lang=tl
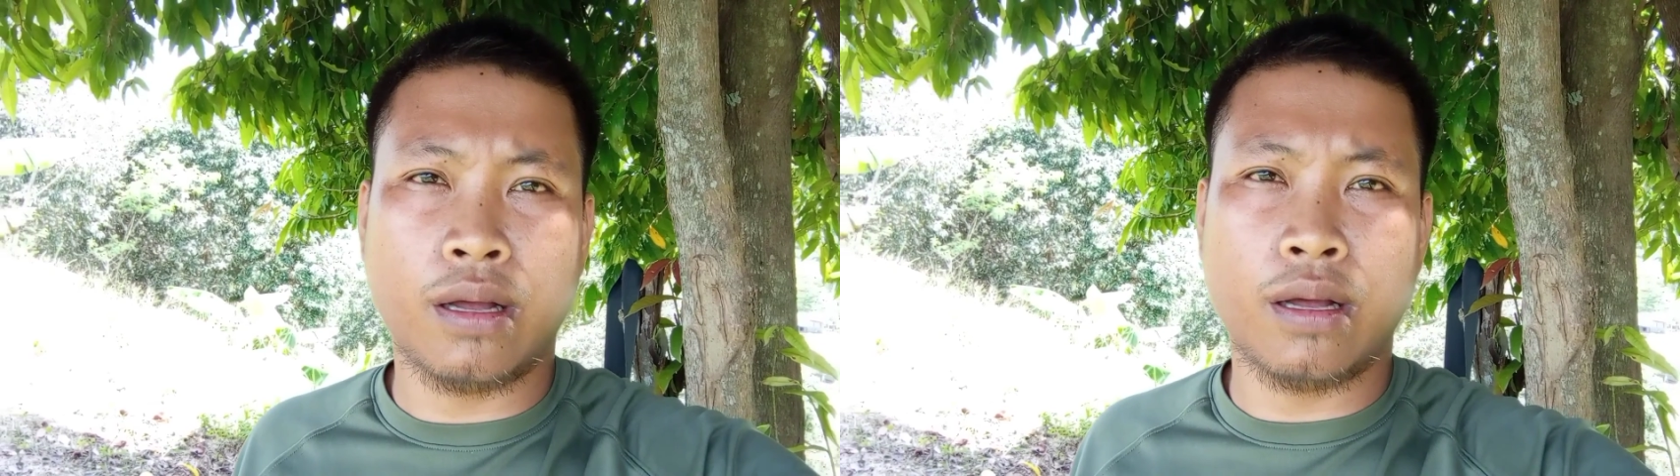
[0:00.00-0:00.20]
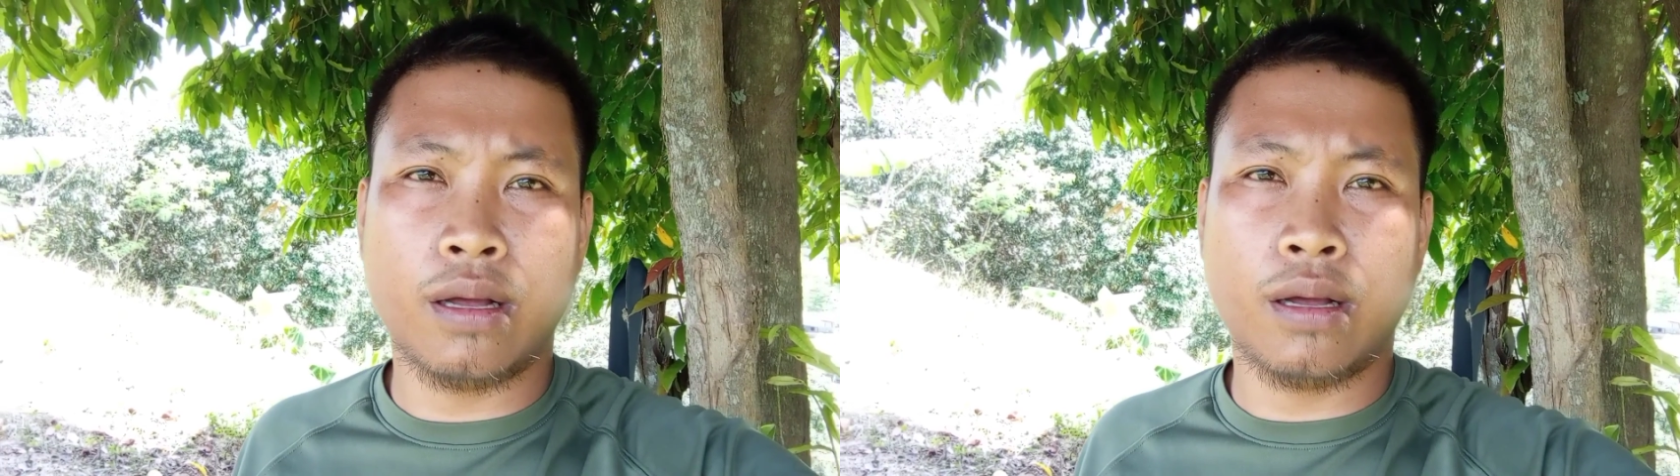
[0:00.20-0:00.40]

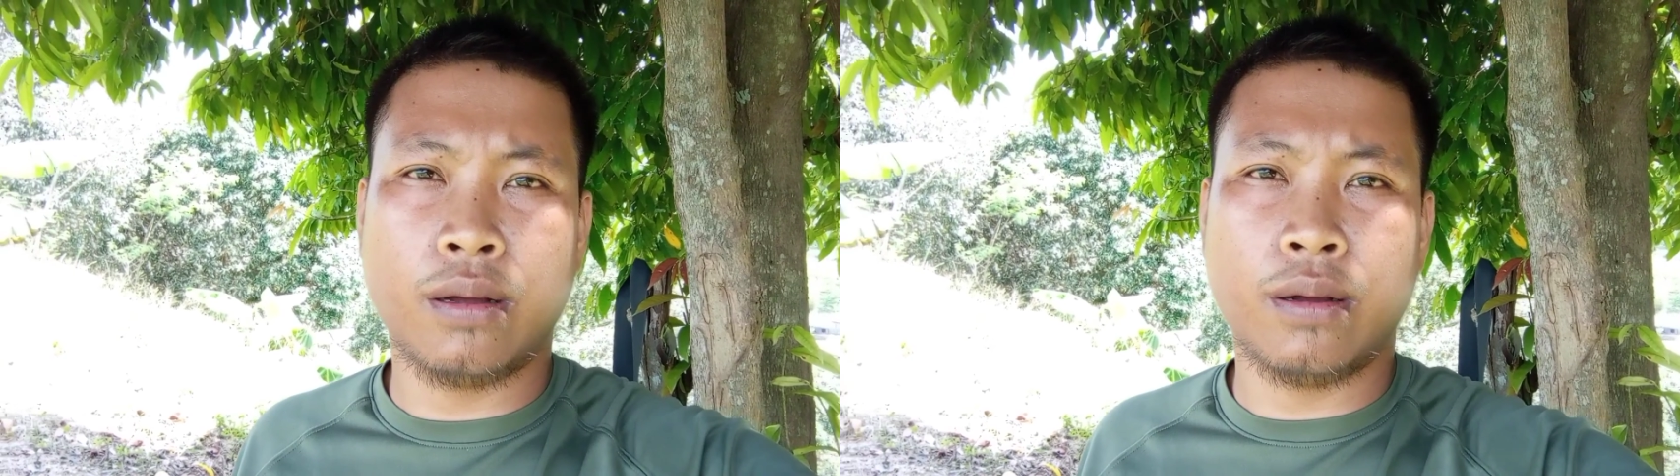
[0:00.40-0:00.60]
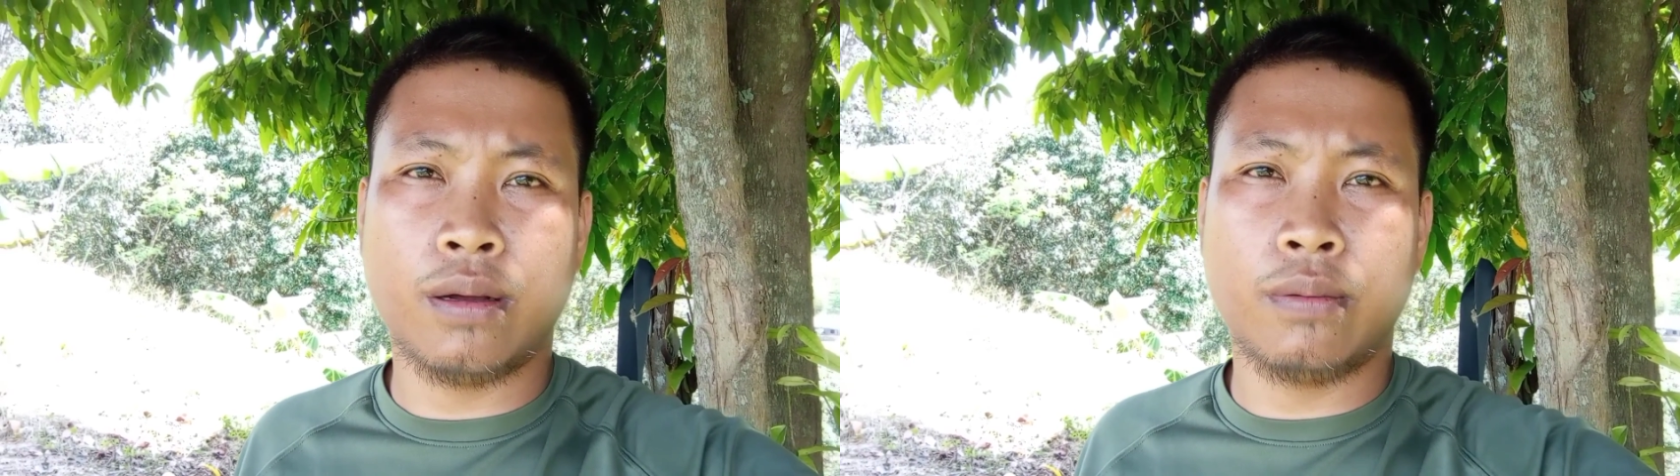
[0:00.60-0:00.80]

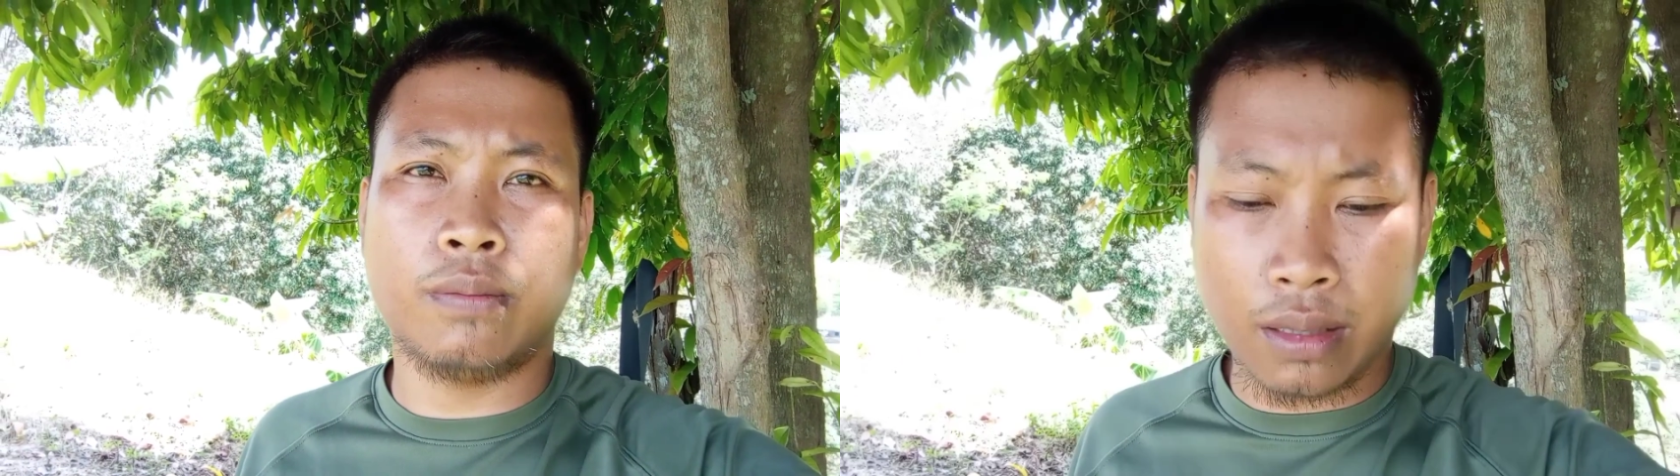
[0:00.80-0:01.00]
uh,